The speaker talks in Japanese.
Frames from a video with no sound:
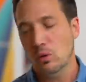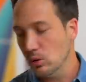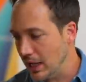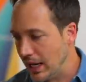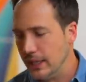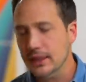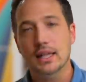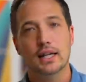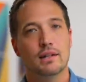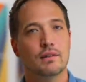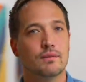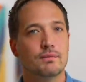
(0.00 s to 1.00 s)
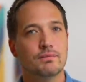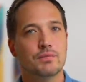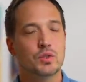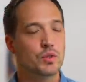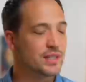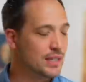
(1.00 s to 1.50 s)
本があったり、
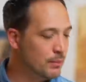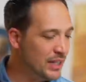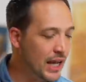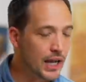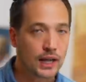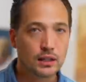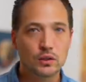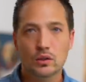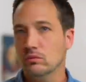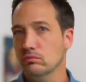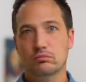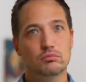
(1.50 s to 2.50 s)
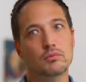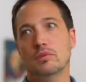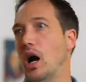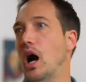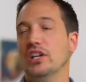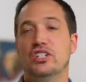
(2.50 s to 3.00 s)
そのセミナーが、
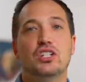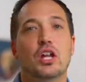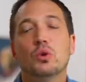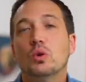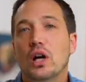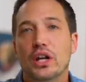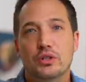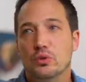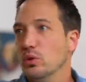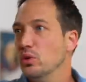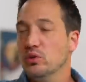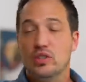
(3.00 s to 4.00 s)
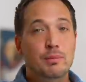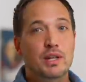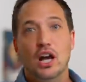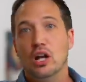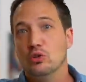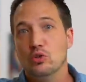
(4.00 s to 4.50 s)
明日どっかでそういう
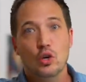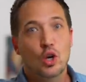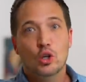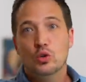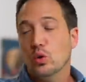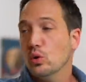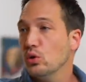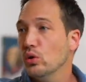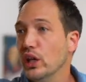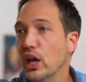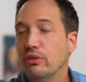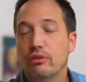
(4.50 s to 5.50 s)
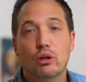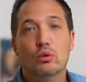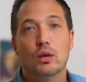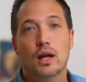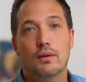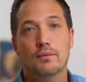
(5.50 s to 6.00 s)
セミナーが東京でやってる
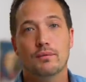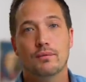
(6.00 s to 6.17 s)
とか。